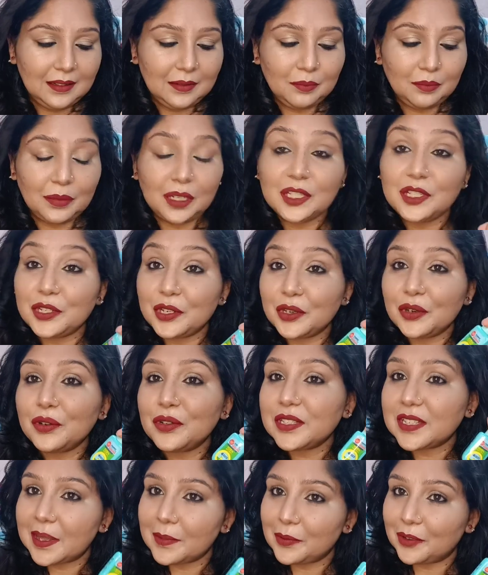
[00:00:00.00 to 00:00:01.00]
मच्छरों
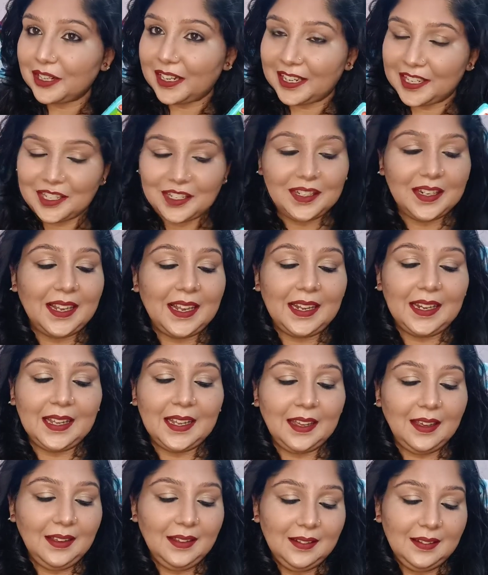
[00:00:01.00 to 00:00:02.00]
से प्रोटेक्शन के
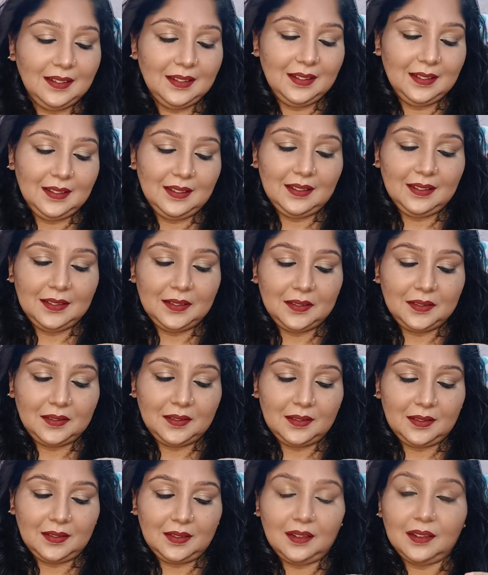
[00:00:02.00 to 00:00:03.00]
लिए
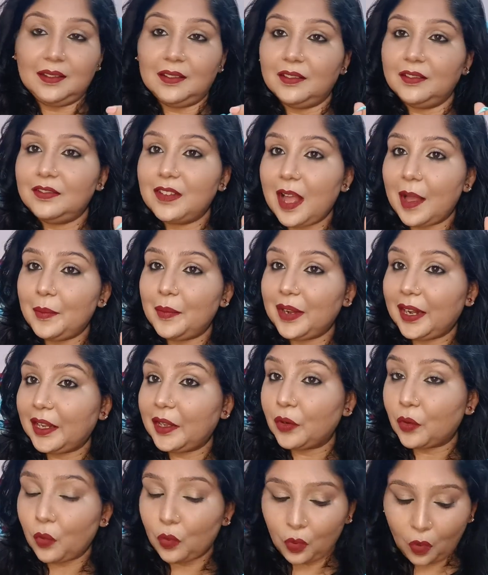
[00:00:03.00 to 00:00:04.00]
फैब्रिक
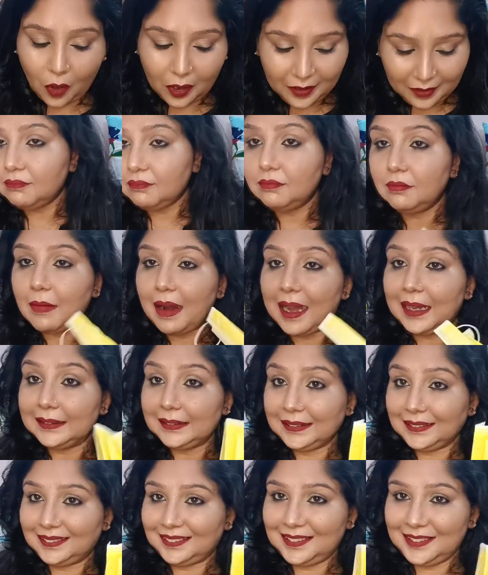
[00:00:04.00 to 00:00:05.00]
रोल ऑन
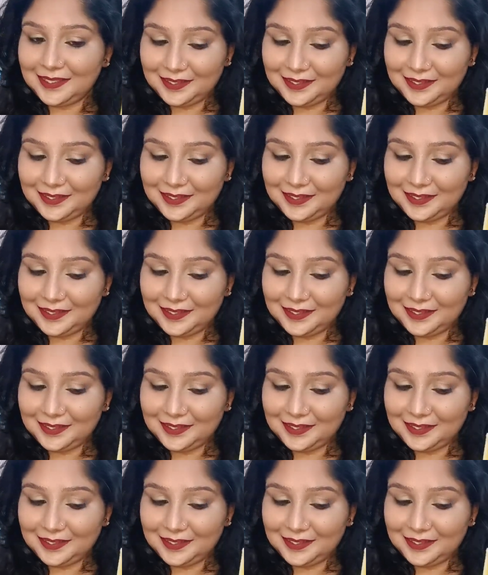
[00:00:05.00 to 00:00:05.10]
मास्क